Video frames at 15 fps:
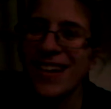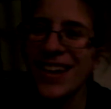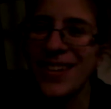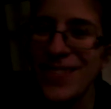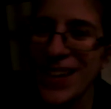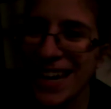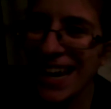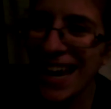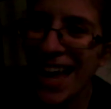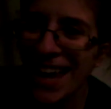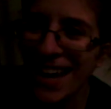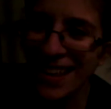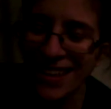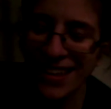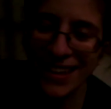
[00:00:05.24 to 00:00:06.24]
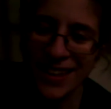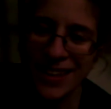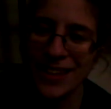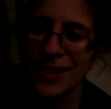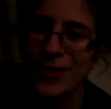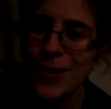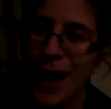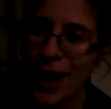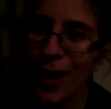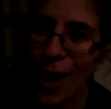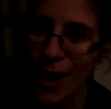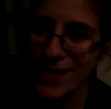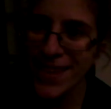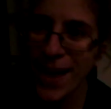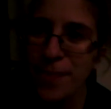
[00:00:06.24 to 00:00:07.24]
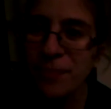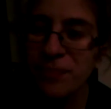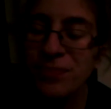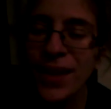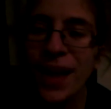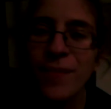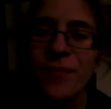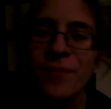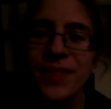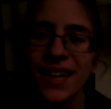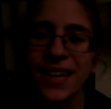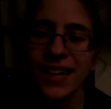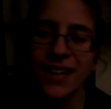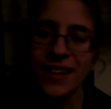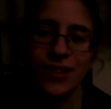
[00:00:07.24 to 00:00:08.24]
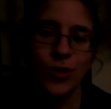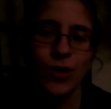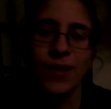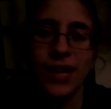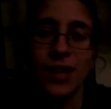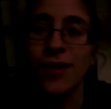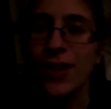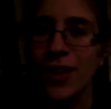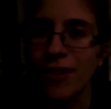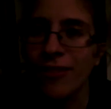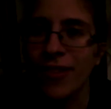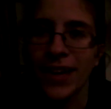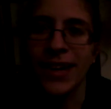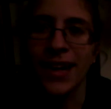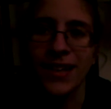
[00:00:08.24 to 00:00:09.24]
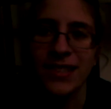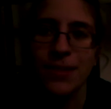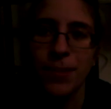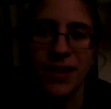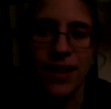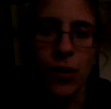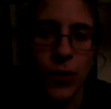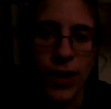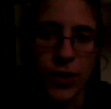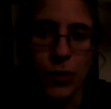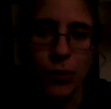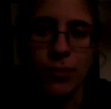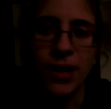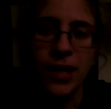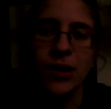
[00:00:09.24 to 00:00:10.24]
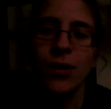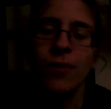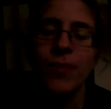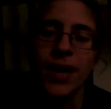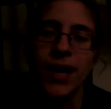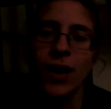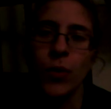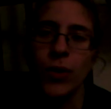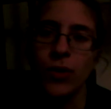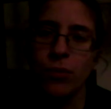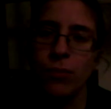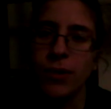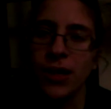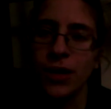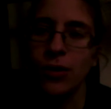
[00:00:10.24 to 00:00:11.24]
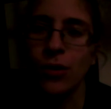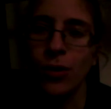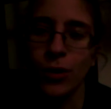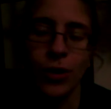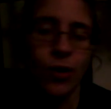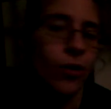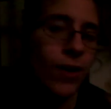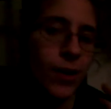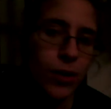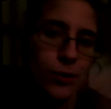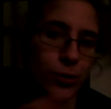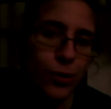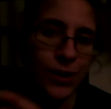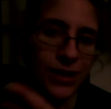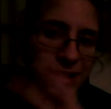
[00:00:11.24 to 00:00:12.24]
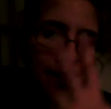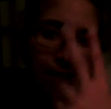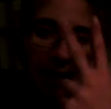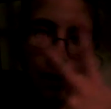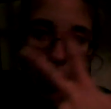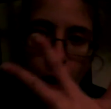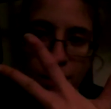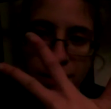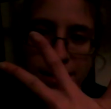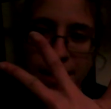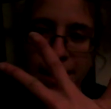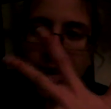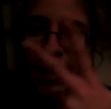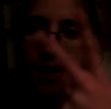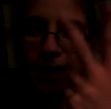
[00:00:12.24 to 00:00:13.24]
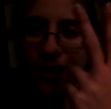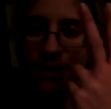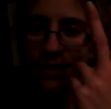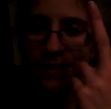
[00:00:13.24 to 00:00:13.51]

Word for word: voglio parlare di, di una cosa dove io vado a fare la l'ospita qui a Dublino. Qui a Dublino io vado solo a tre negozi che